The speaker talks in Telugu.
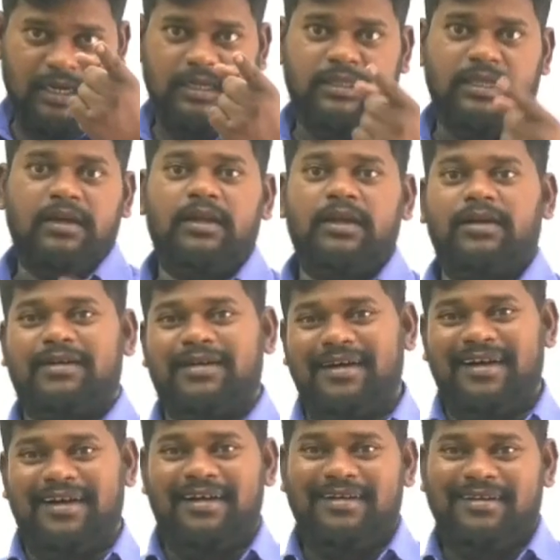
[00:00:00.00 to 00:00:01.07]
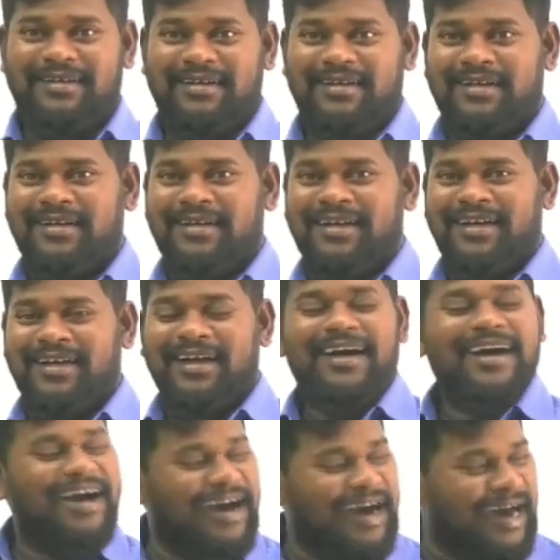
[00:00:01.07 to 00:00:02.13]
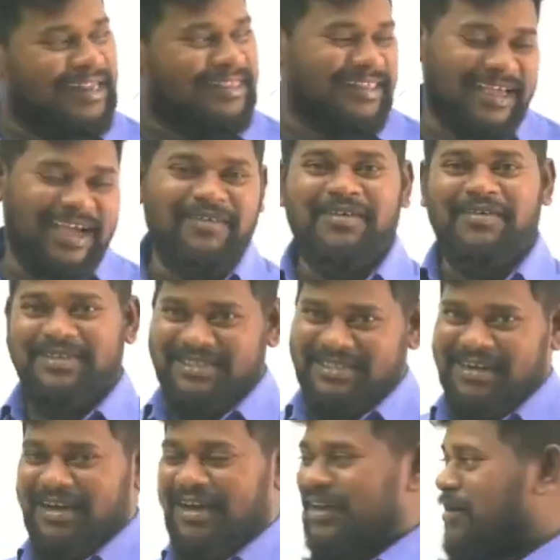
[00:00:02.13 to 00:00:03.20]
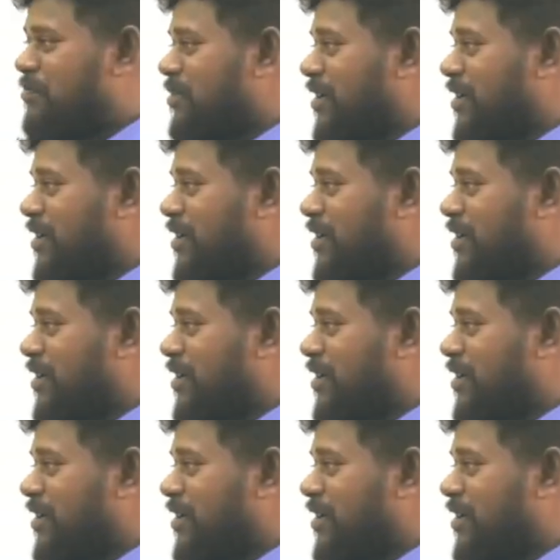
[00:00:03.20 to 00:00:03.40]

కాకతీయుల యొక్క ఆర్థిక వ్యవస్థను కనుక